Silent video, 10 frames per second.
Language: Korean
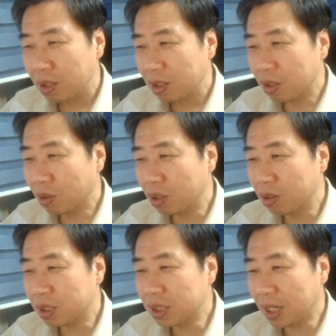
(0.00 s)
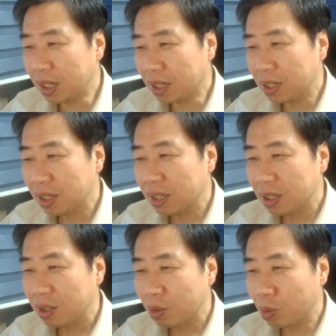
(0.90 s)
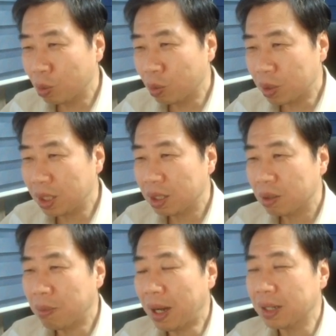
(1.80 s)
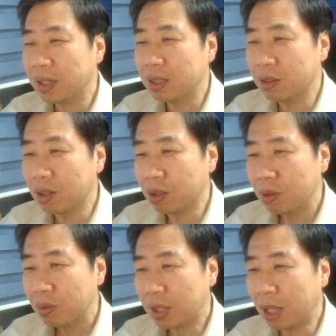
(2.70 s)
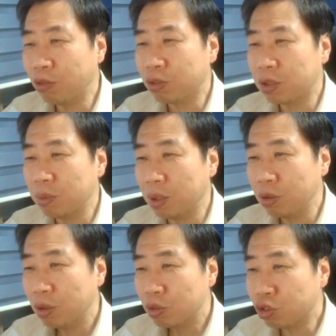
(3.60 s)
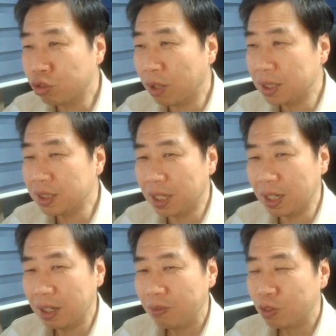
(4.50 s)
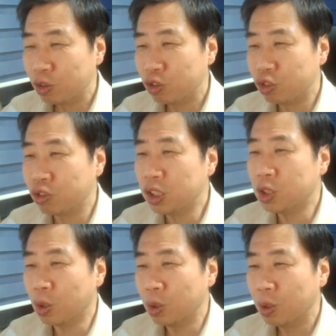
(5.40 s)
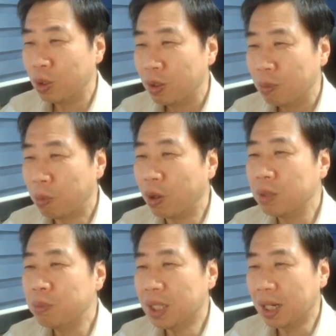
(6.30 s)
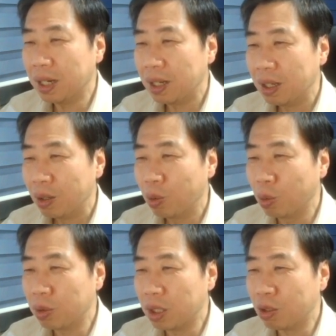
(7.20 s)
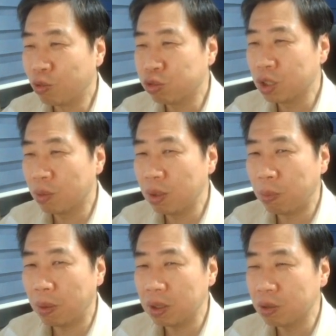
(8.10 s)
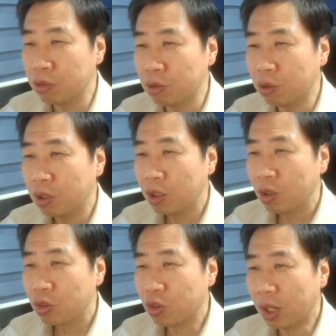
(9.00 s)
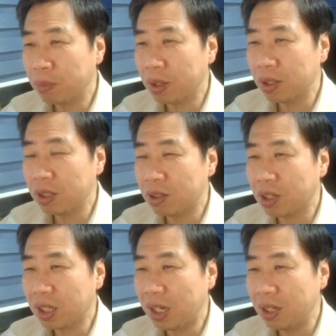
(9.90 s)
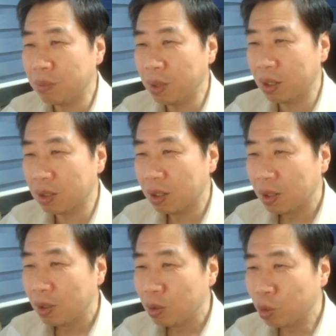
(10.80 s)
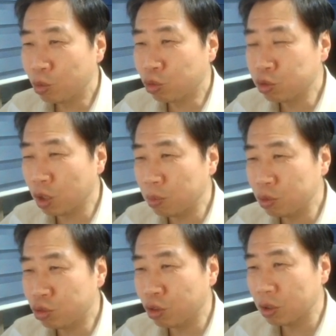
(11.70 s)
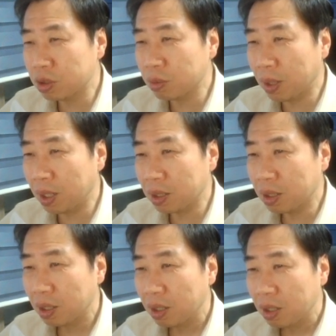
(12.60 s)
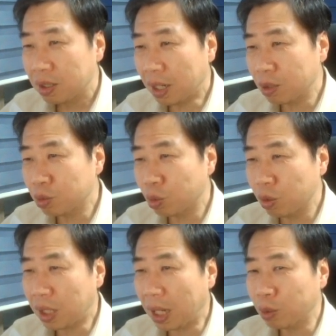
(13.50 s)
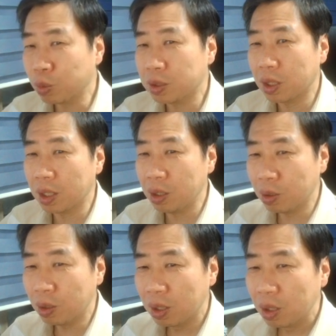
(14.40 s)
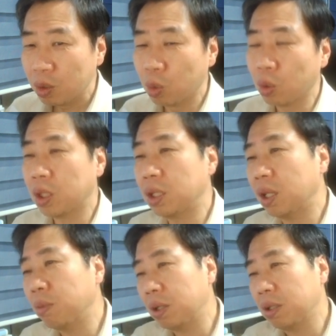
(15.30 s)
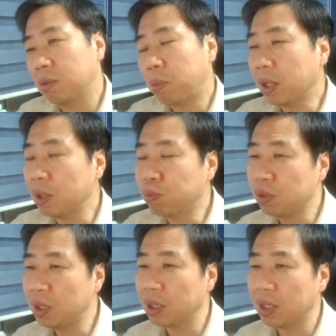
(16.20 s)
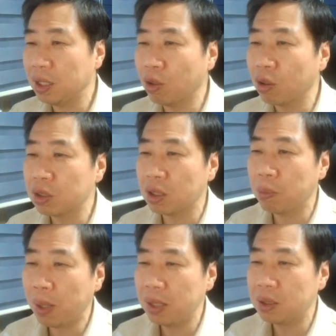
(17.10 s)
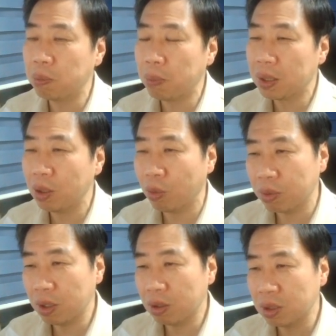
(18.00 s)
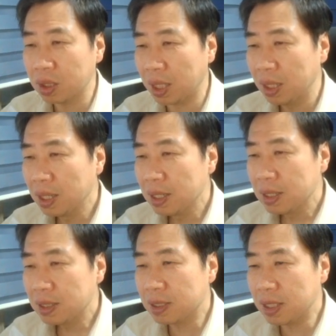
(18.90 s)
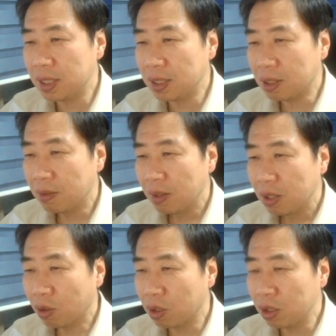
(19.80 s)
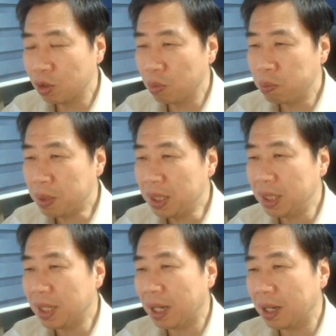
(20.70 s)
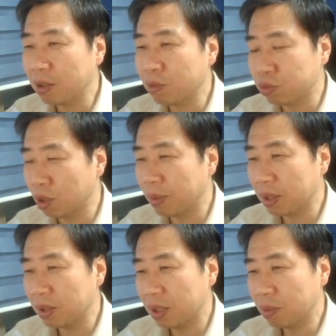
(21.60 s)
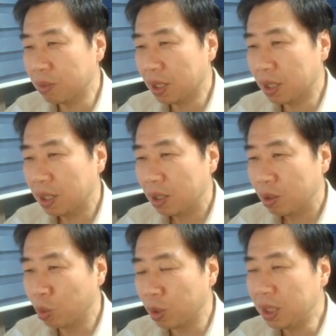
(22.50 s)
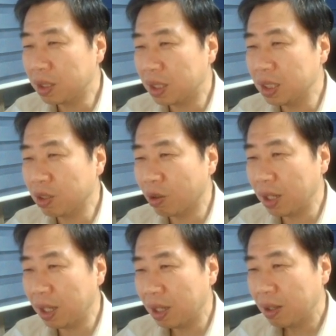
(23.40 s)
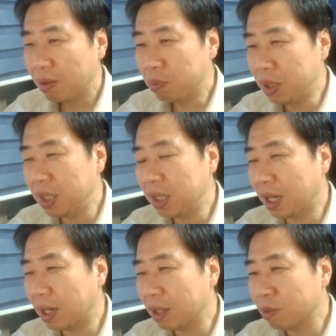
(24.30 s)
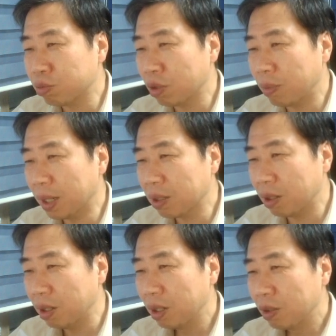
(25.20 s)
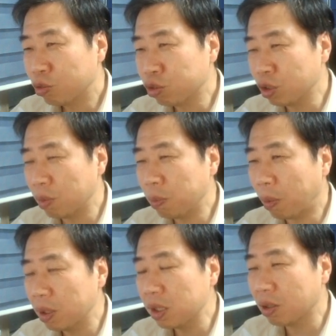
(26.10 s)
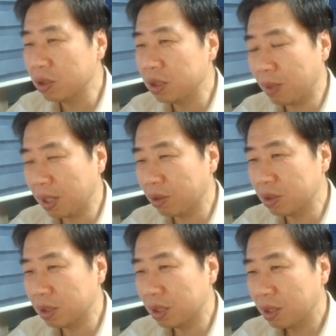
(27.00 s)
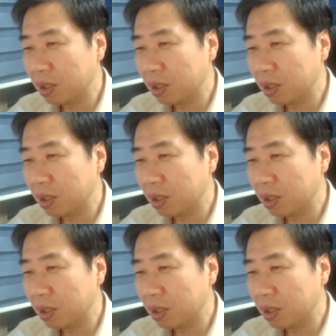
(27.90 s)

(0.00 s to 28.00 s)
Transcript: 여기서 그냥 이렇게 막으라는 거예요. 단수 치면 추 아니냐? 죽이죠. 버립니다. 이렇게 해서 두 점을 버리고 좌변을 이렇게 살리면 이 두 점은 죽었지만 양쪽을 다 뒀잖아요. 이렇게 되면은 1이 불리한 게 한 0.8집밖에 없어요. 그러니까 흙이 여기를 좀 미리 나가서 물어봤어야 됩니다. 여기 있기 전에 미리 나가서 물어봐서 두 점을 버릴 건지 말 건지.